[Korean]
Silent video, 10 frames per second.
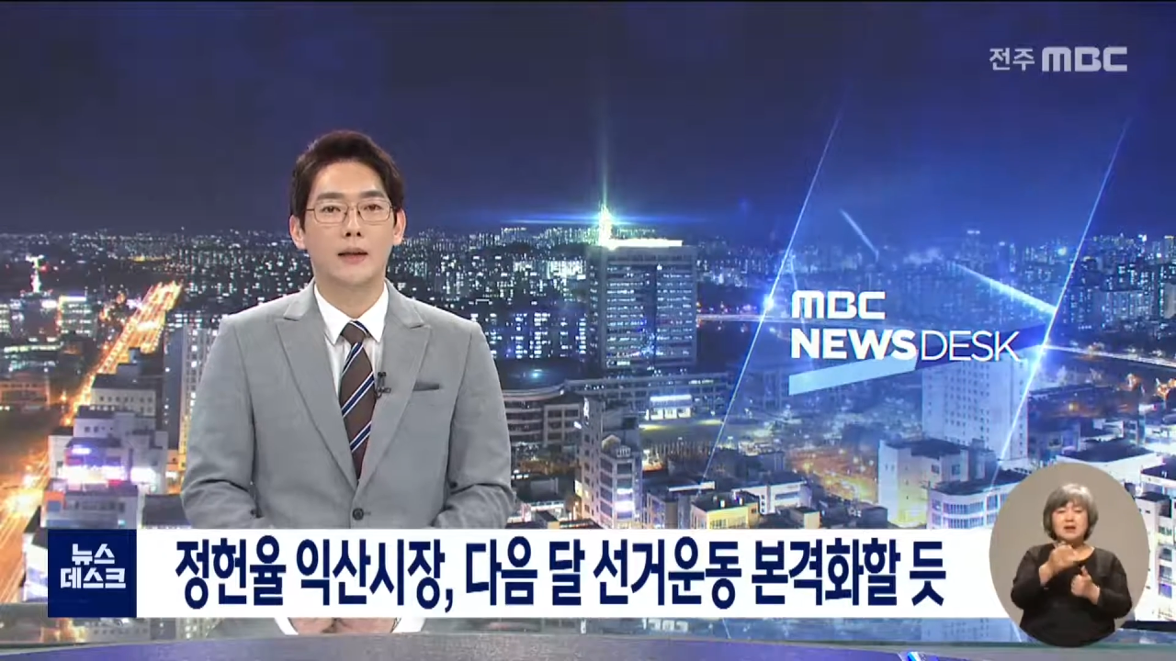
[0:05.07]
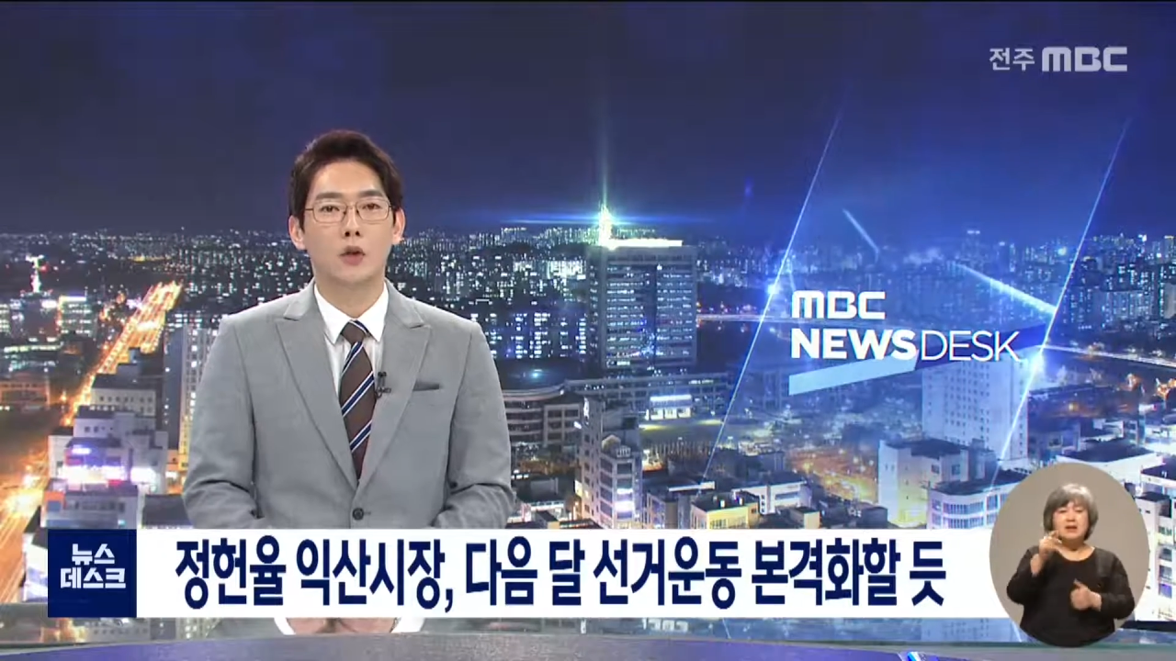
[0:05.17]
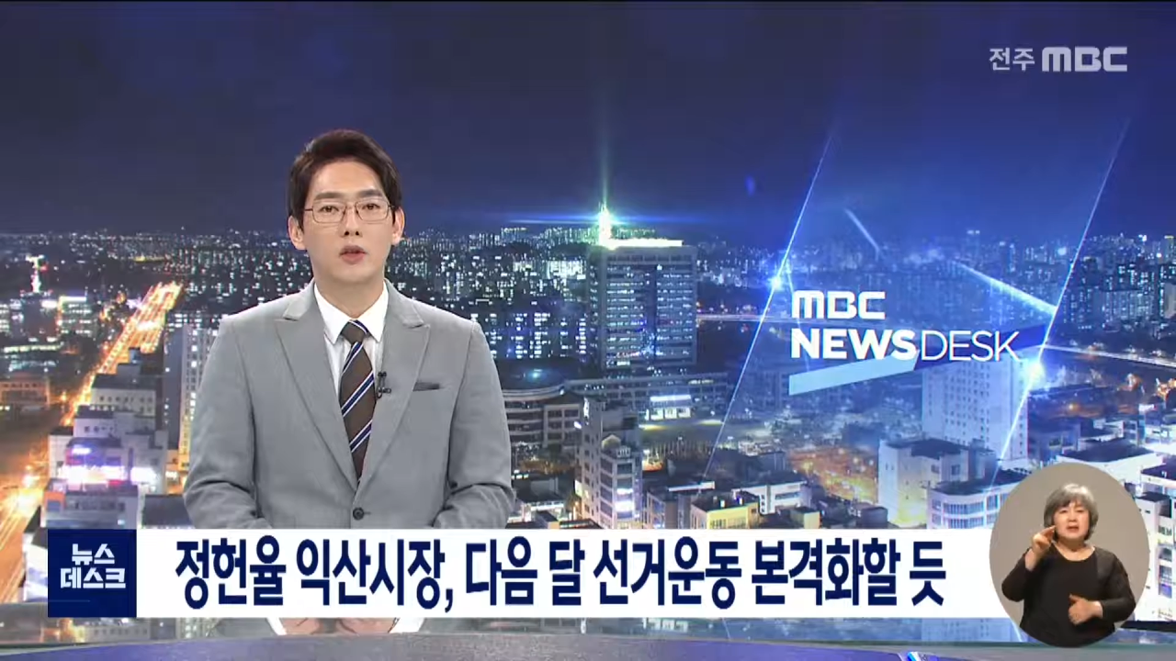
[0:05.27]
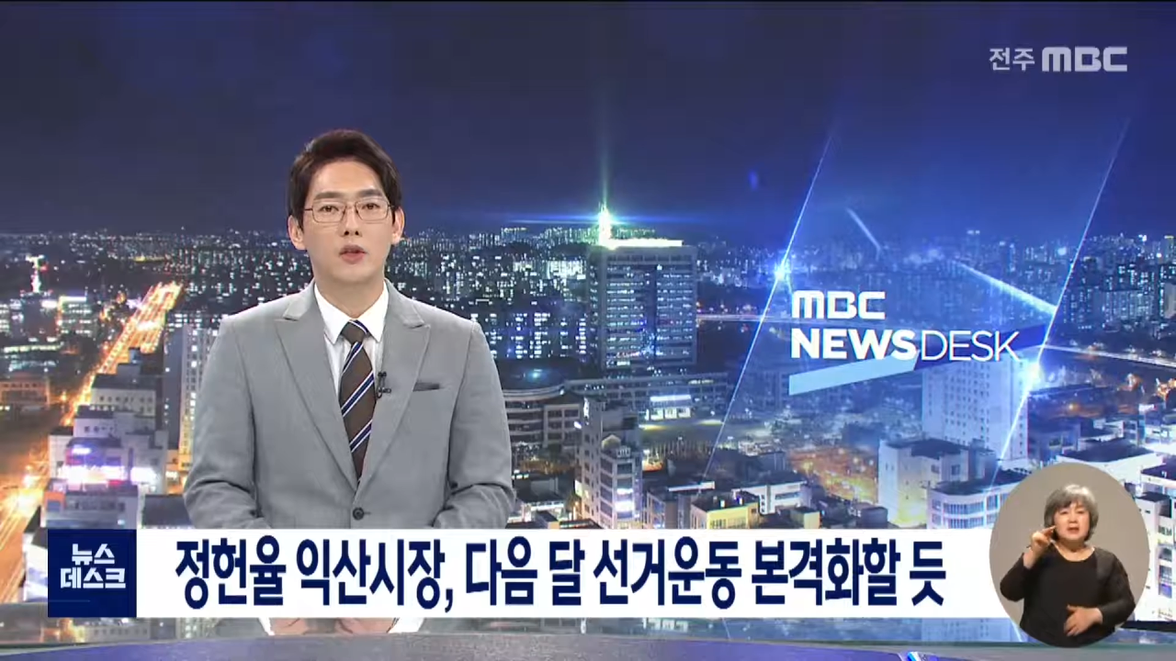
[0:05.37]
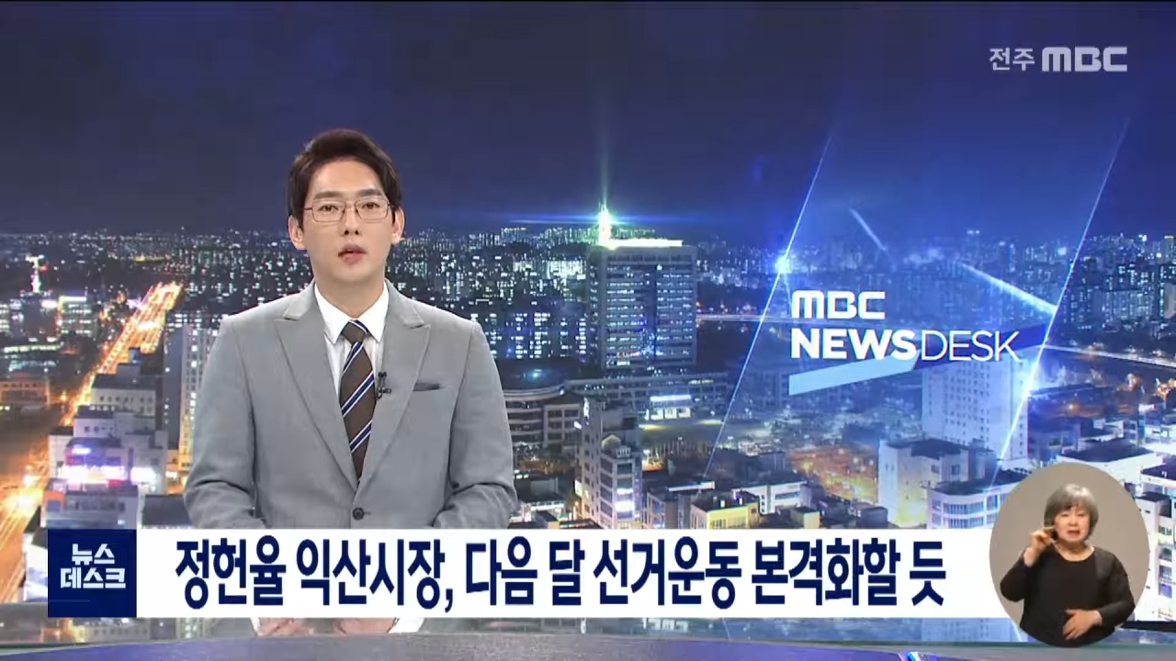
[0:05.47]

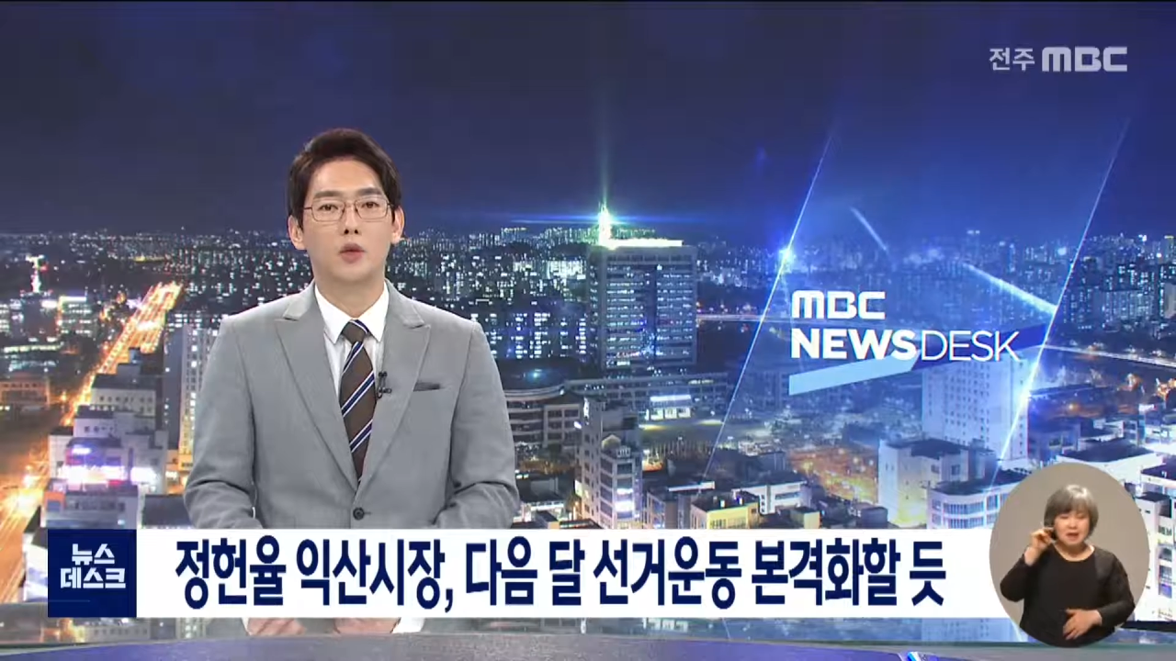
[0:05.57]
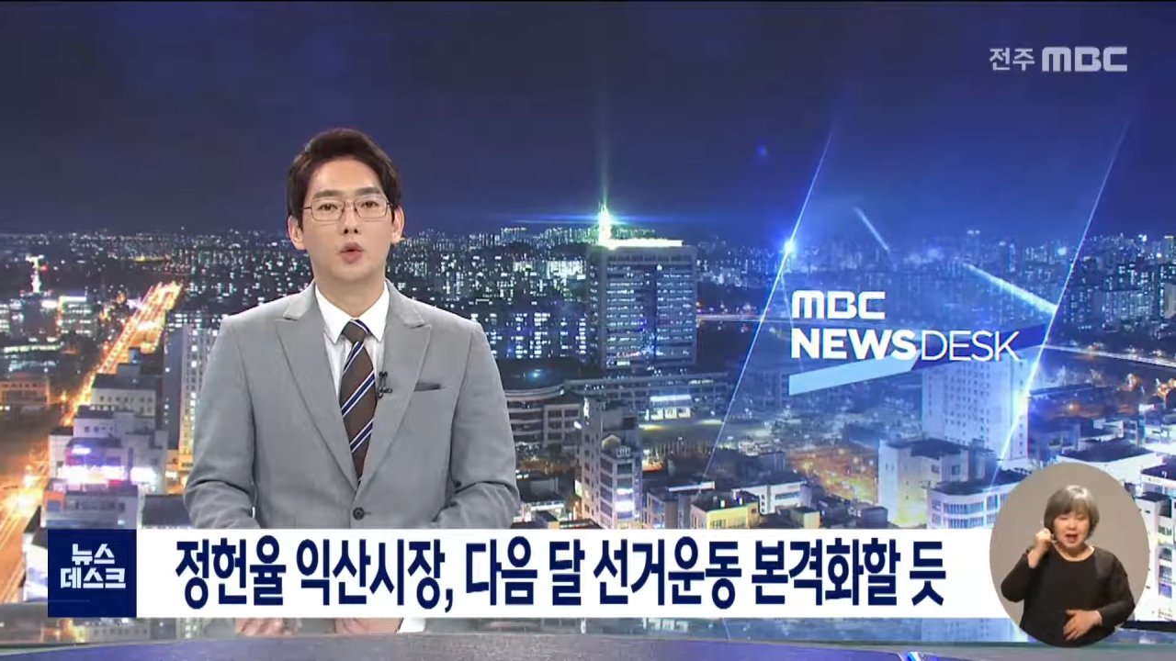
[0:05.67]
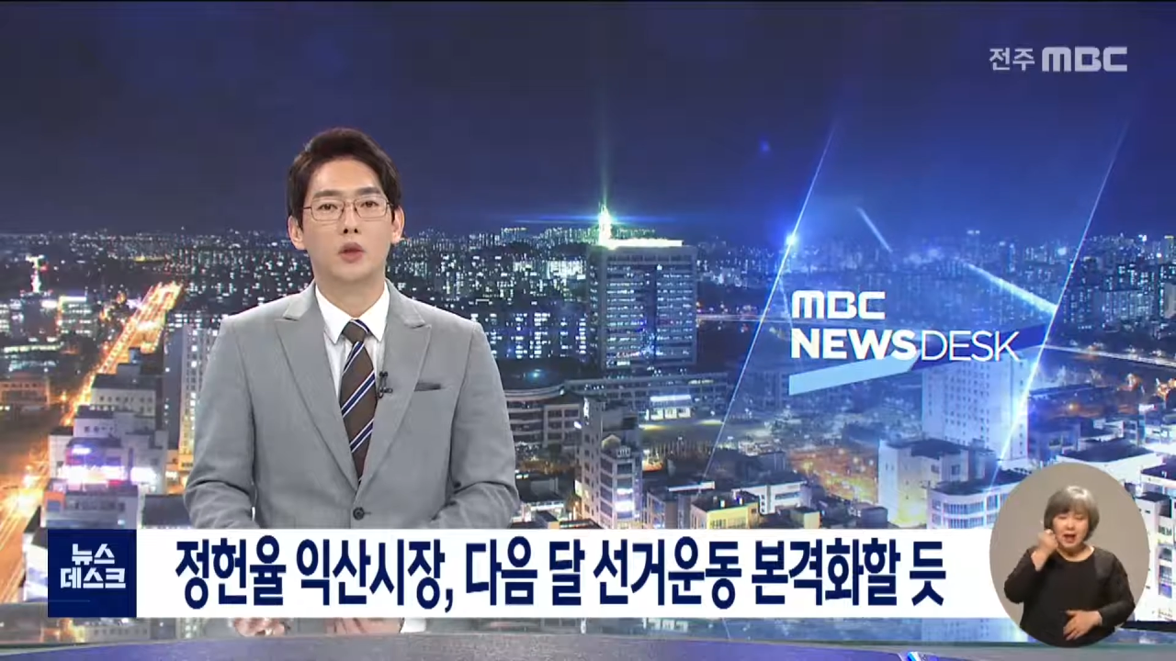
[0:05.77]
정 시장은